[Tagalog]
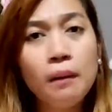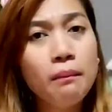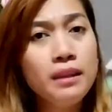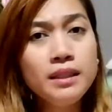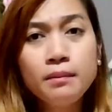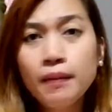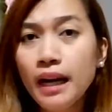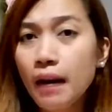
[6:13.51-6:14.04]

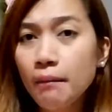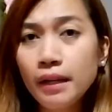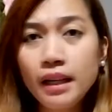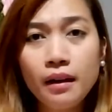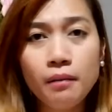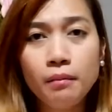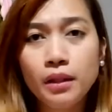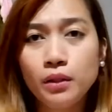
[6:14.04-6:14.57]
mas marami
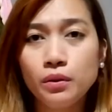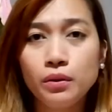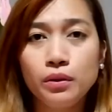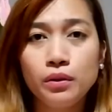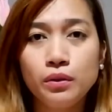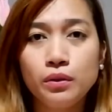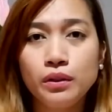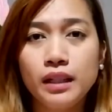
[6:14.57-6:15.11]
kang
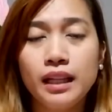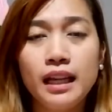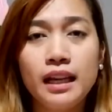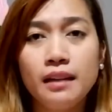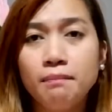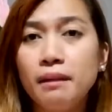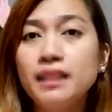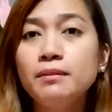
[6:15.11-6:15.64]
matututunan
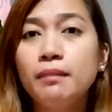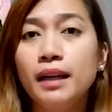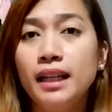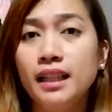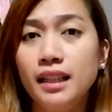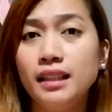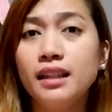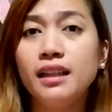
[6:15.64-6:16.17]
and mas
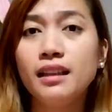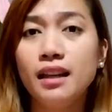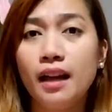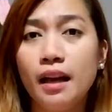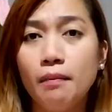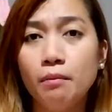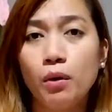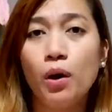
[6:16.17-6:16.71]

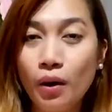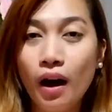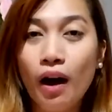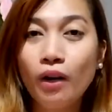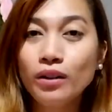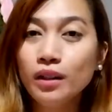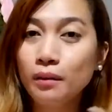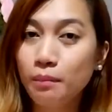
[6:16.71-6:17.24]
maiintindihan mo
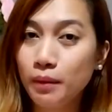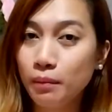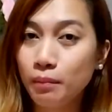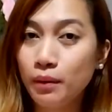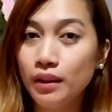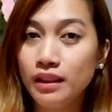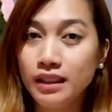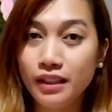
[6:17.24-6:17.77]
how the
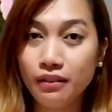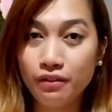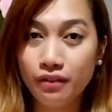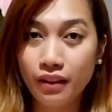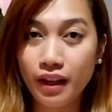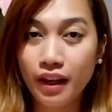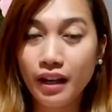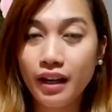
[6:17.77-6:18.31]
people live
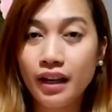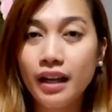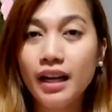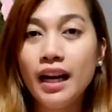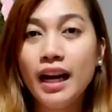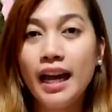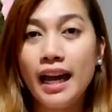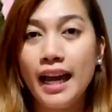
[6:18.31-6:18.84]
there